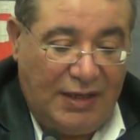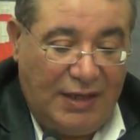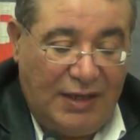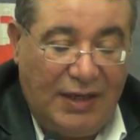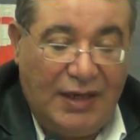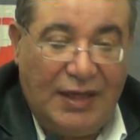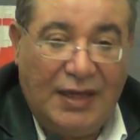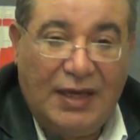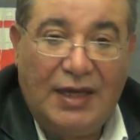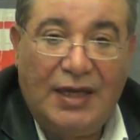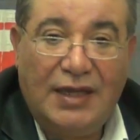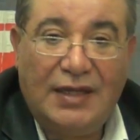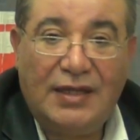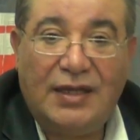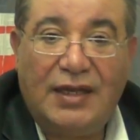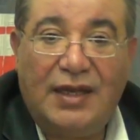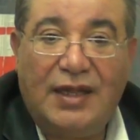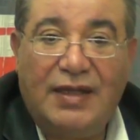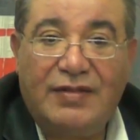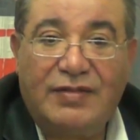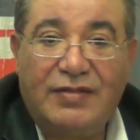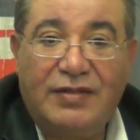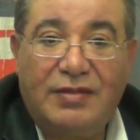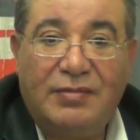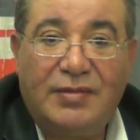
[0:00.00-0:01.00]
لهذه
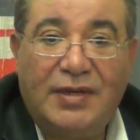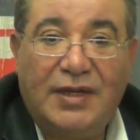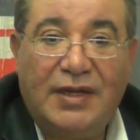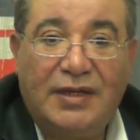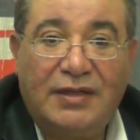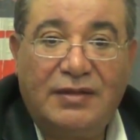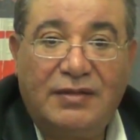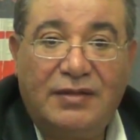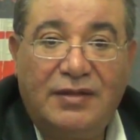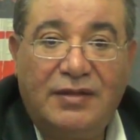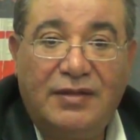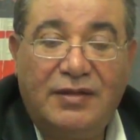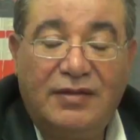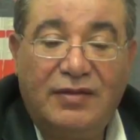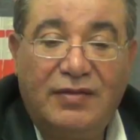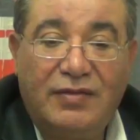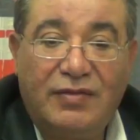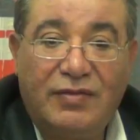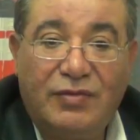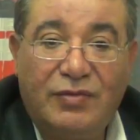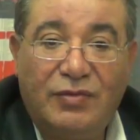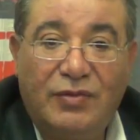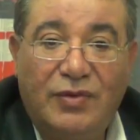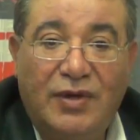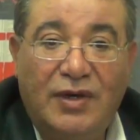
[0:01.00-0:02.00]
الأزمات
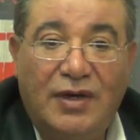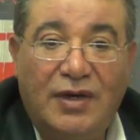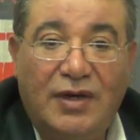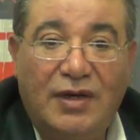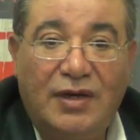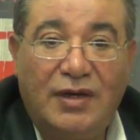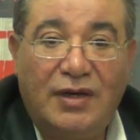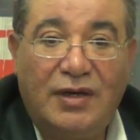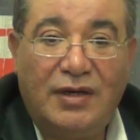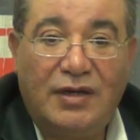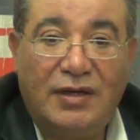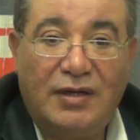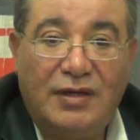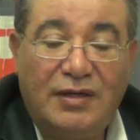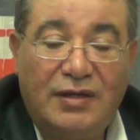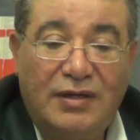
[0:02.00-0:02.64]
سوى